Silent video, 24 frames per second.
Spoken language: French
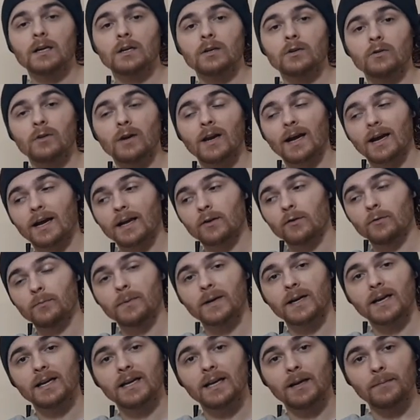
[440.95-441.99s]
de la
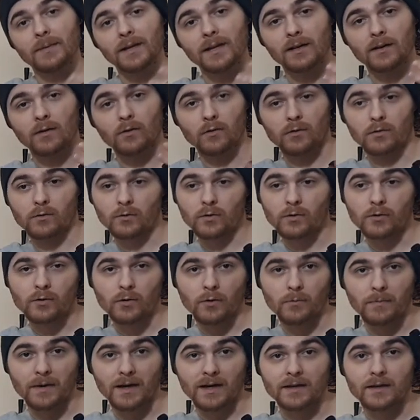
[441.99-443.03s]
récupérer et de la mettre dans un
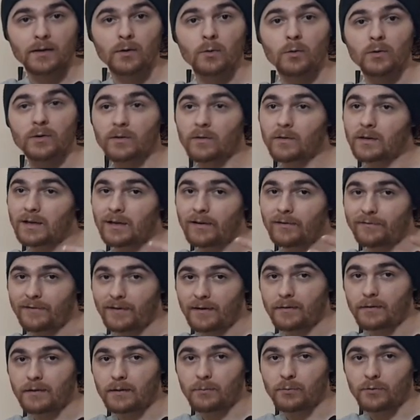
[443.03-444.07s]
autre bac, le temps qu'elle
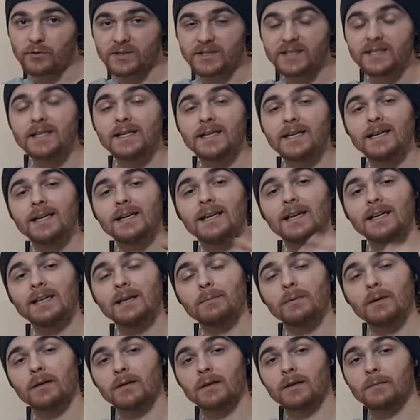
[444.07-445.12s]
fasse ses petits et de la
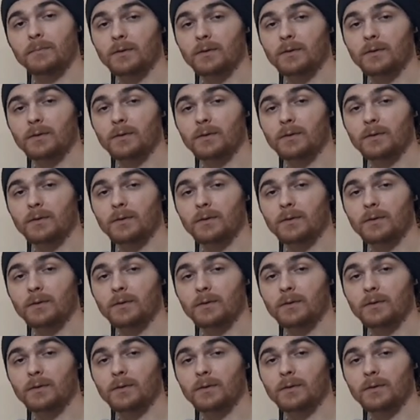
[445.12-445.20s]
déplacer.